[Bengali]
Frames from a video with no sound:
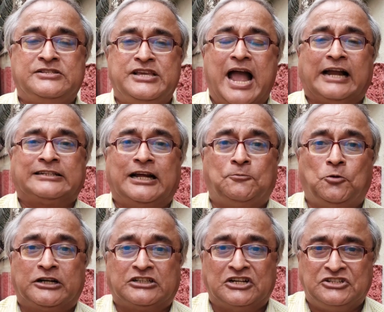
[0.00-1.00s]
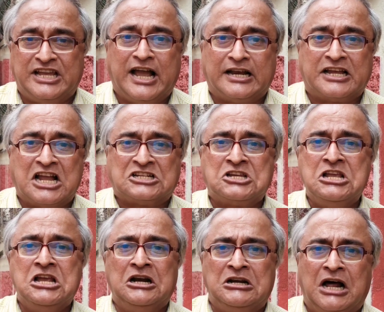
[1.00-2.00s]
দেখছি একটার পর একটা টিয়ার গ্যাস
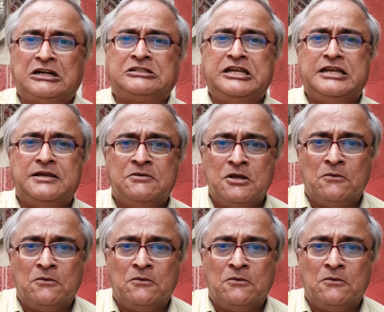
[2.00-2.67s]
লাঠি